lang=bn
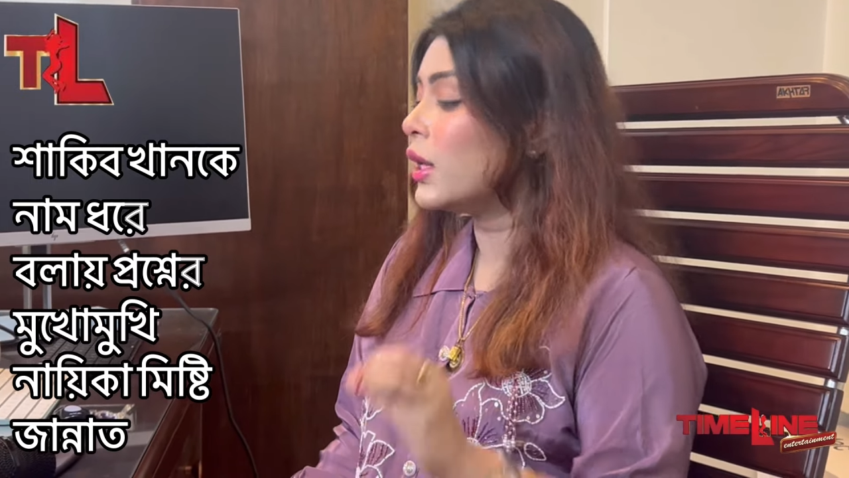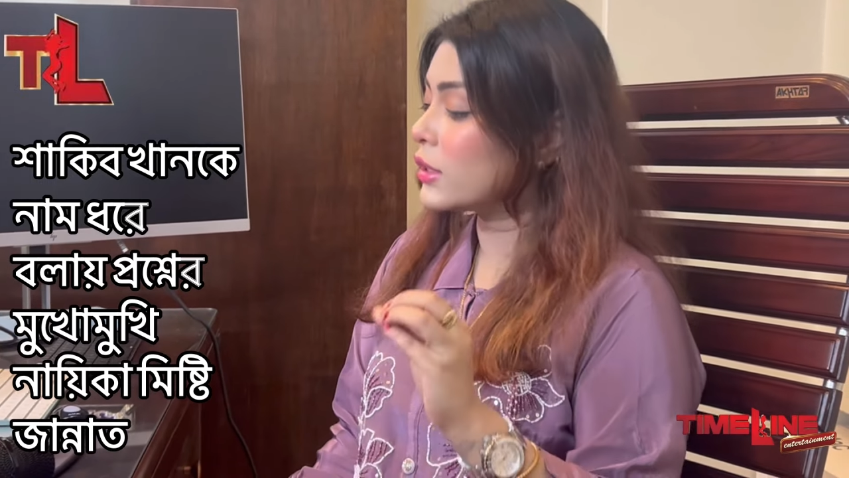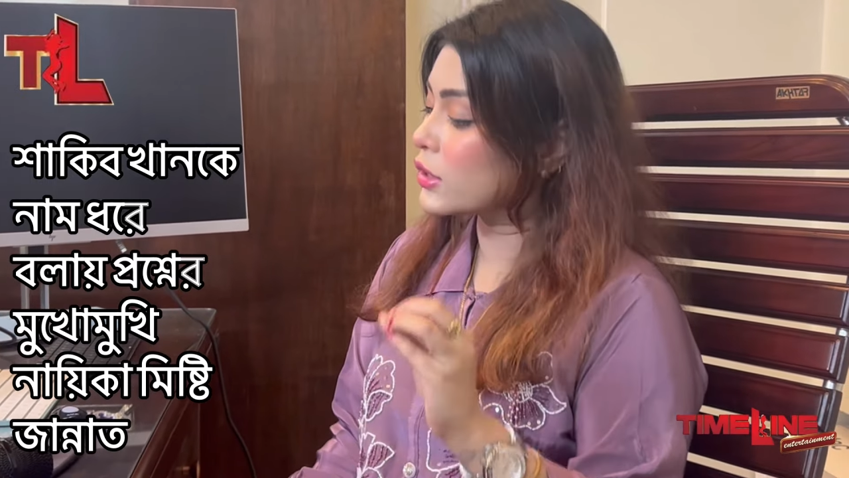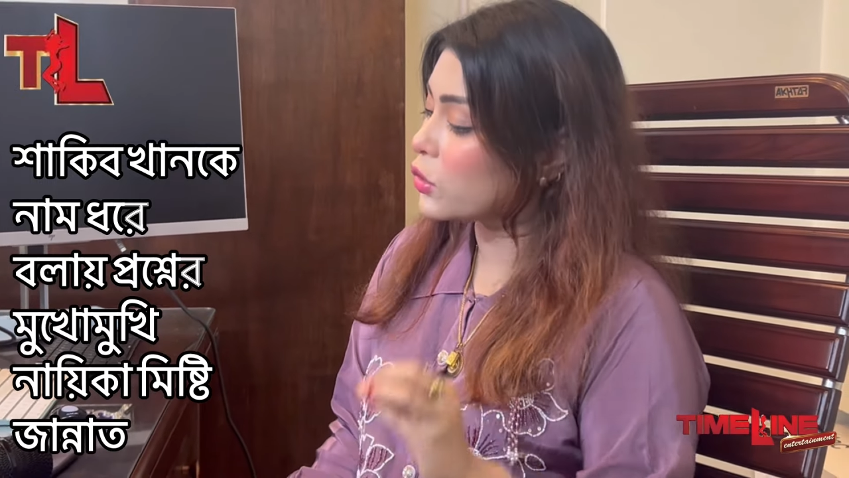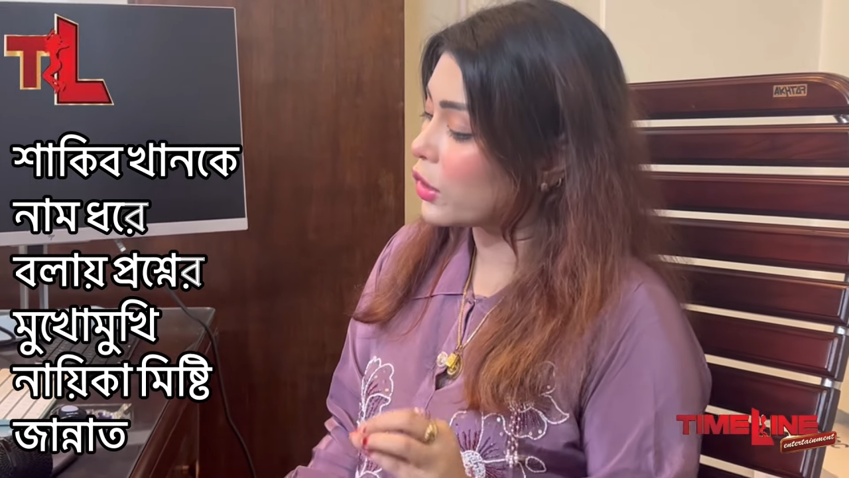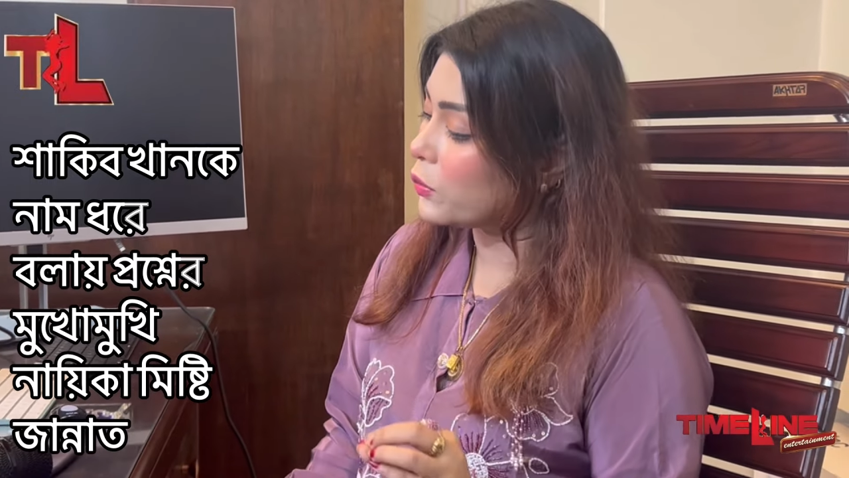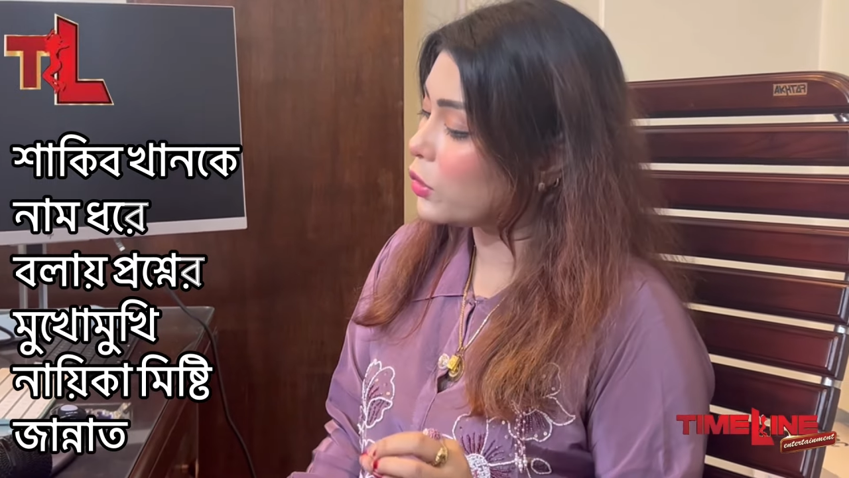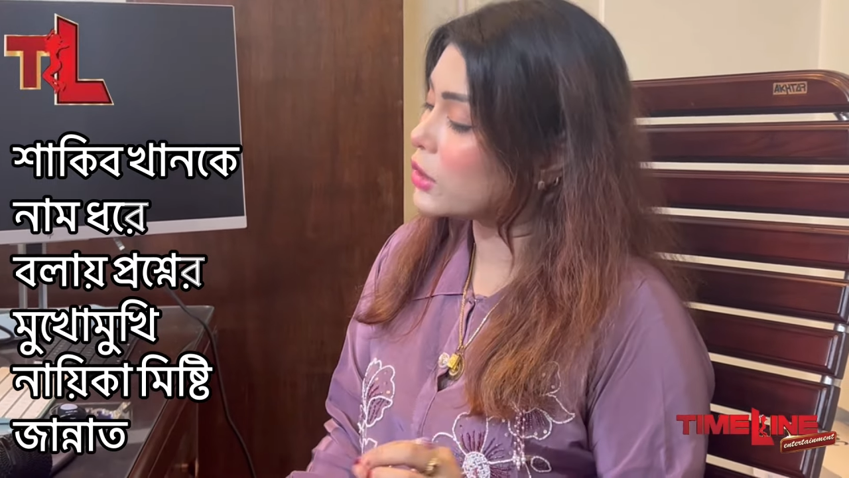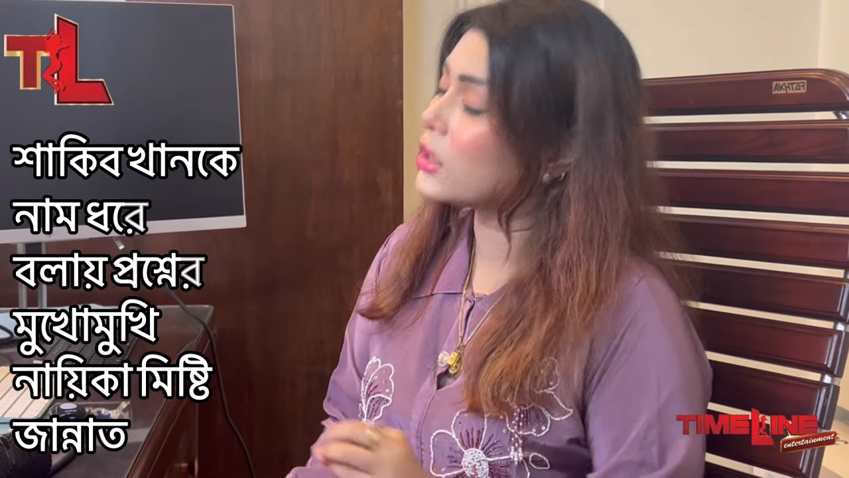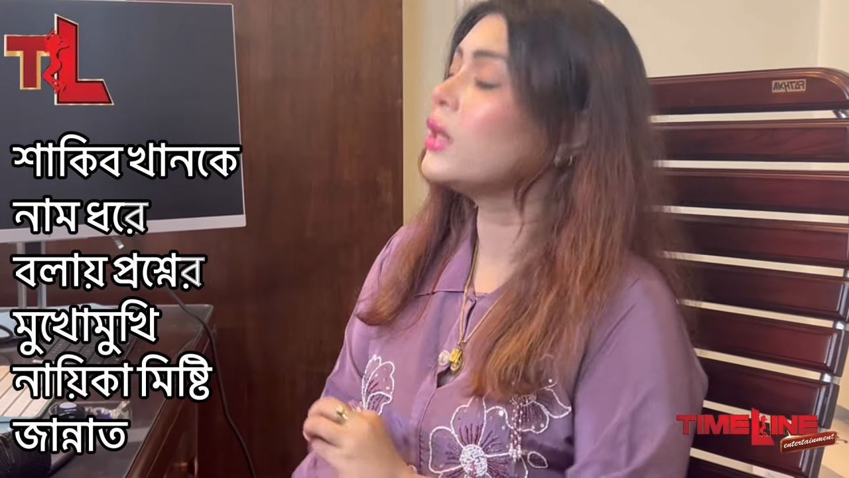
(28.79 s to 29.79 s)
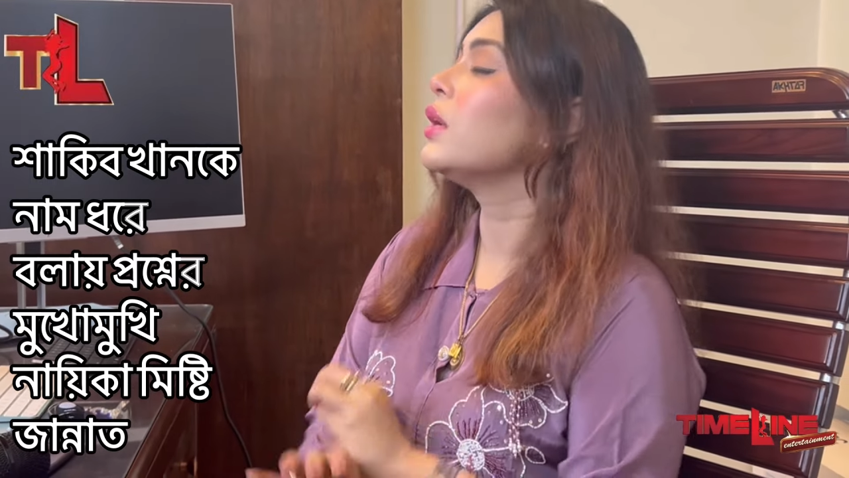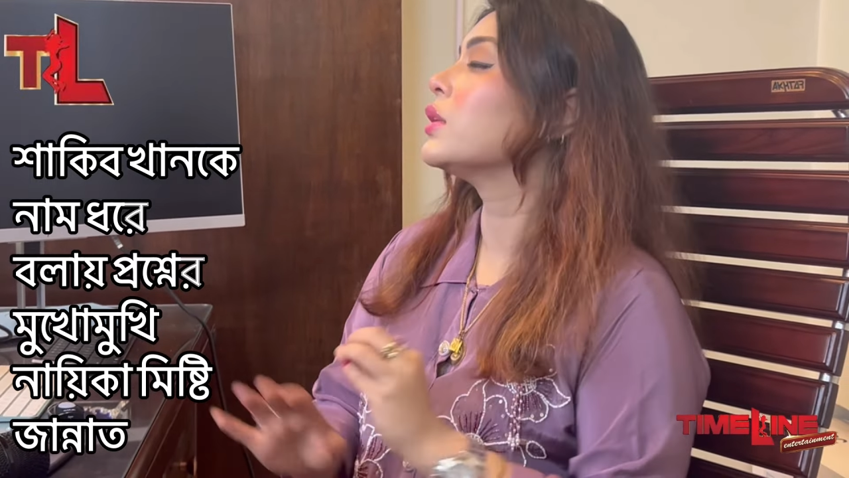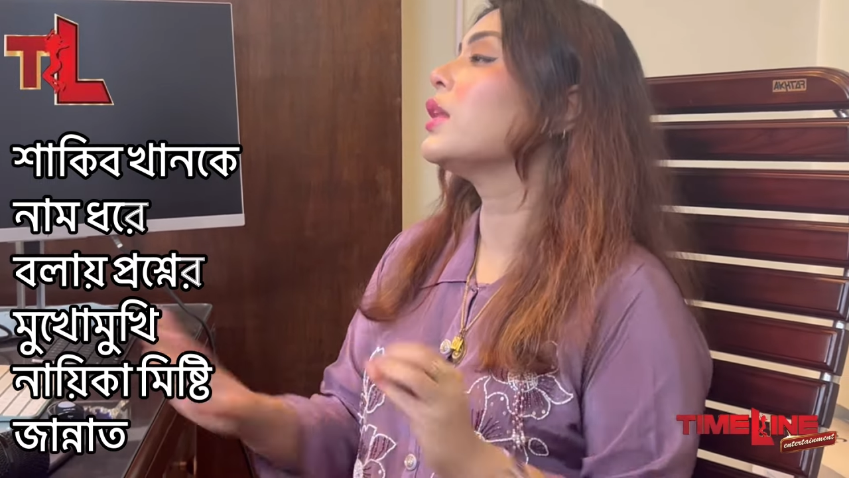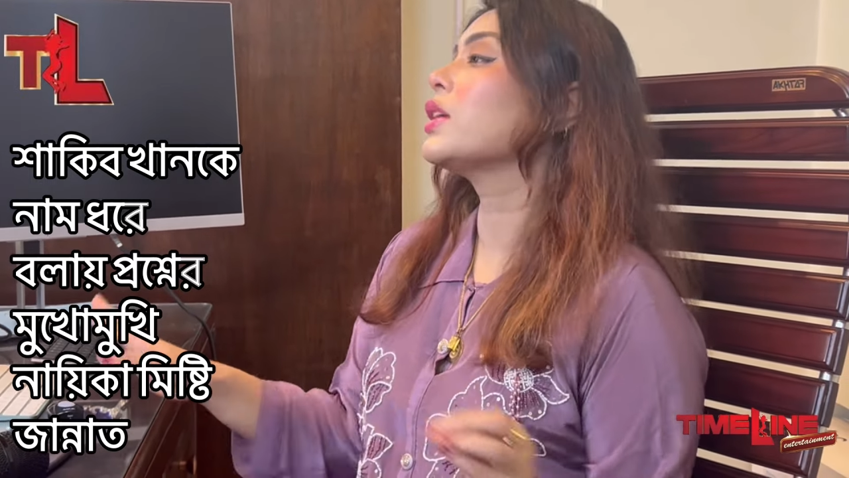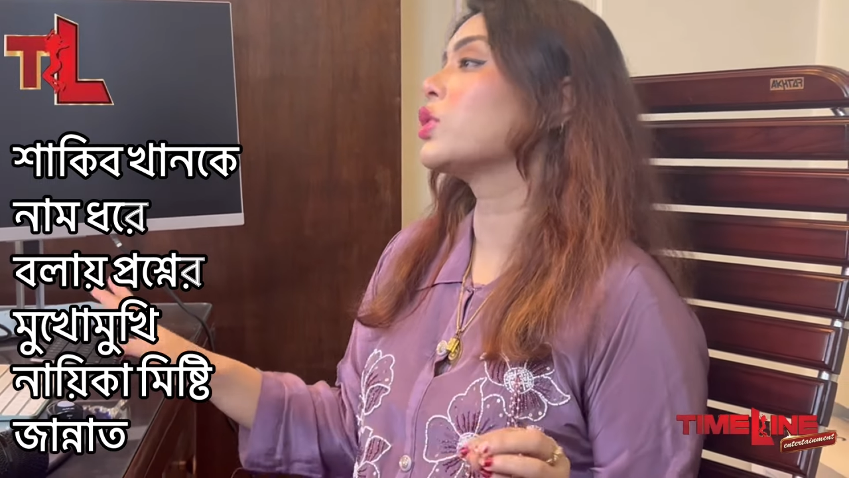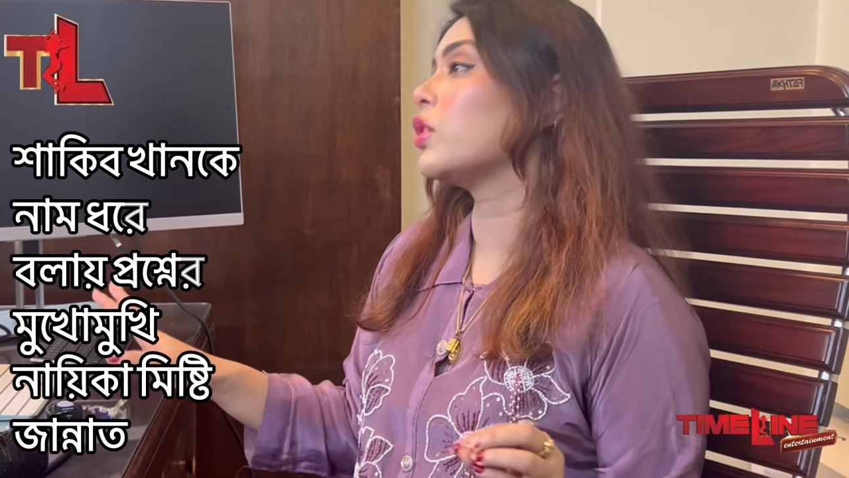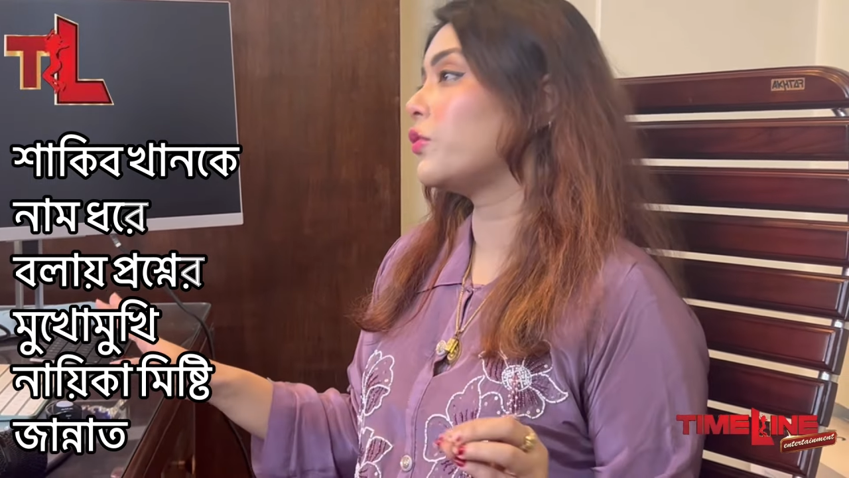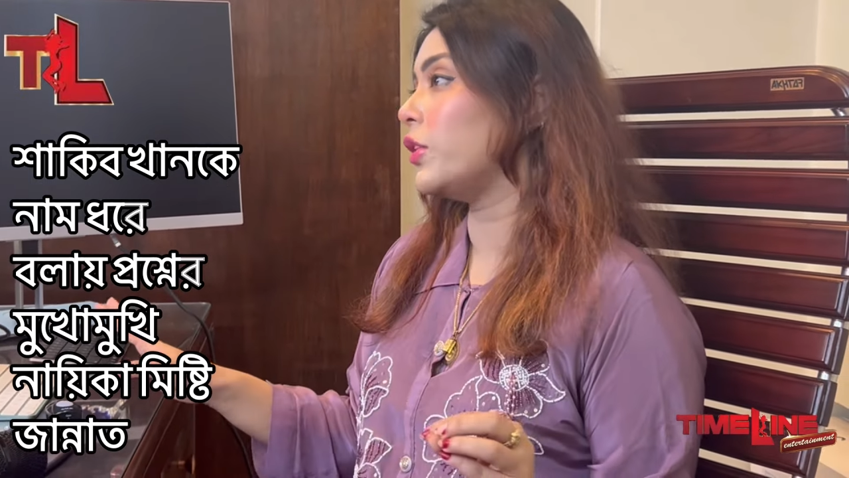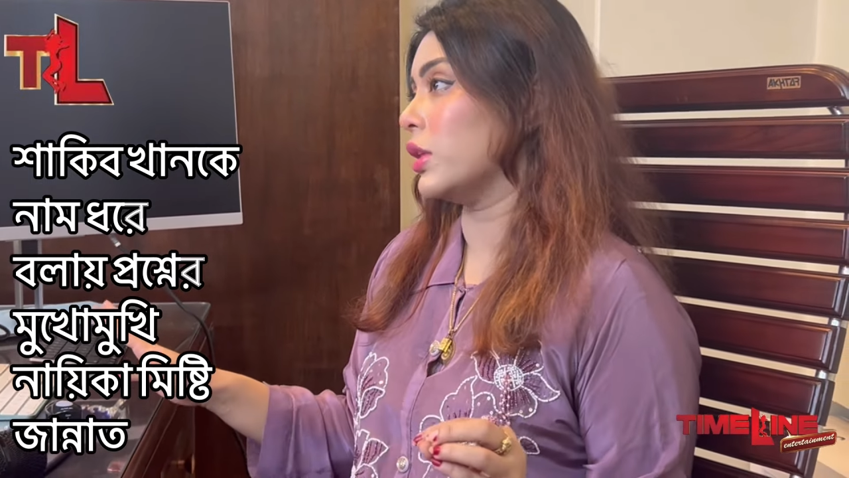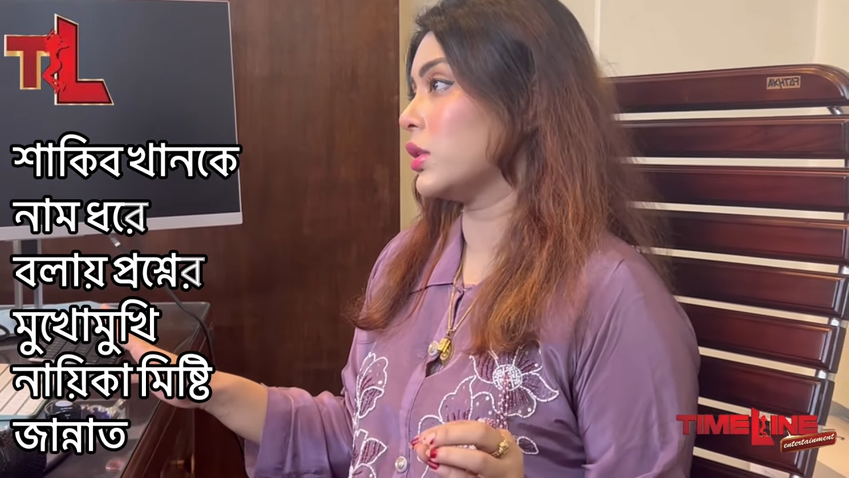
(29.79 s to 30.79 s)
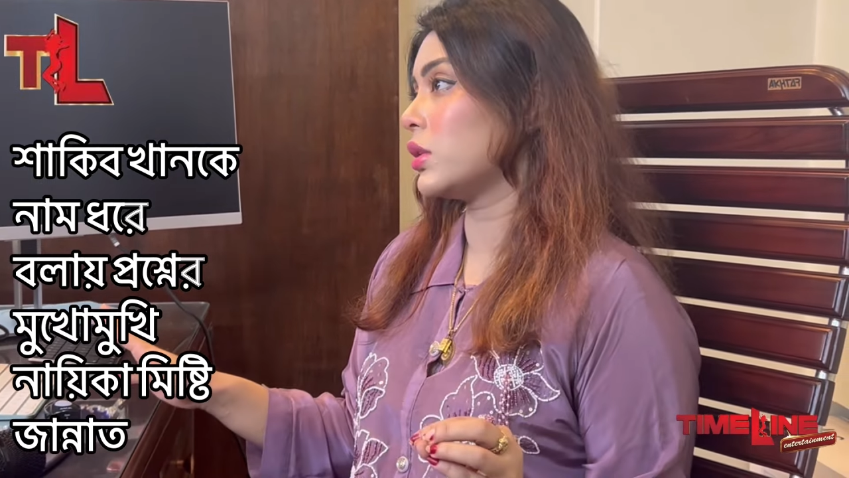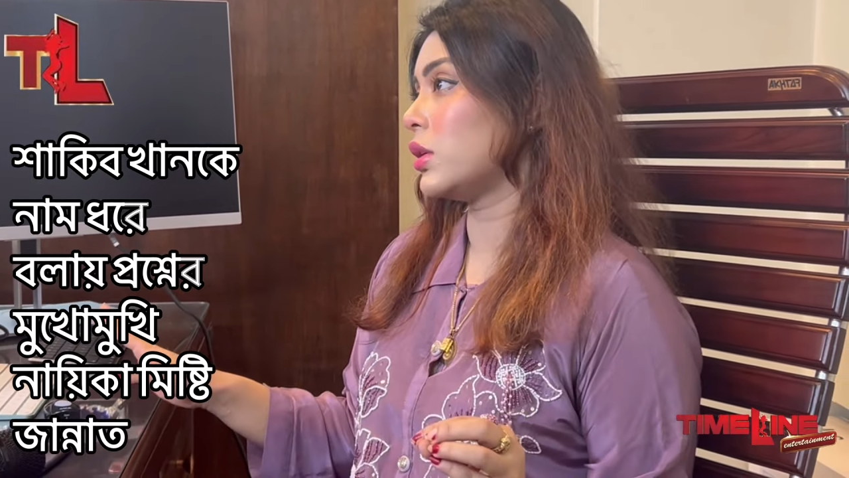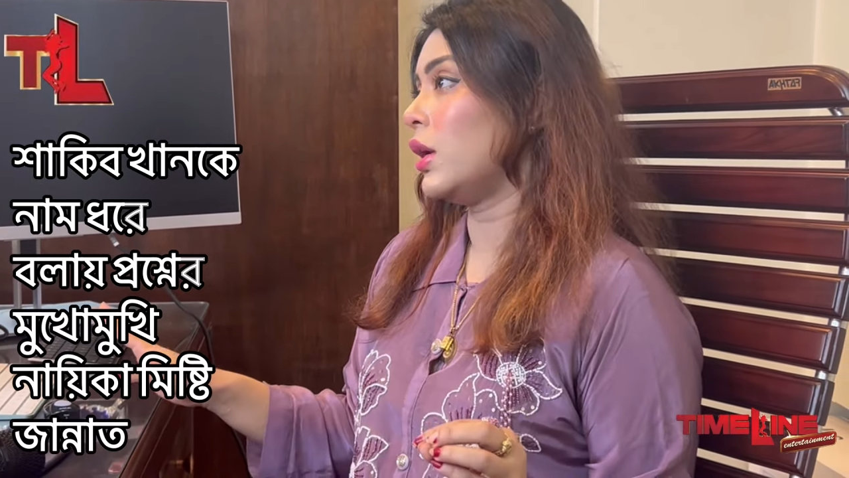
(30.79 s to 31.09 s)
সে সরি বলেছে দ্যাটস অল ফিনিশড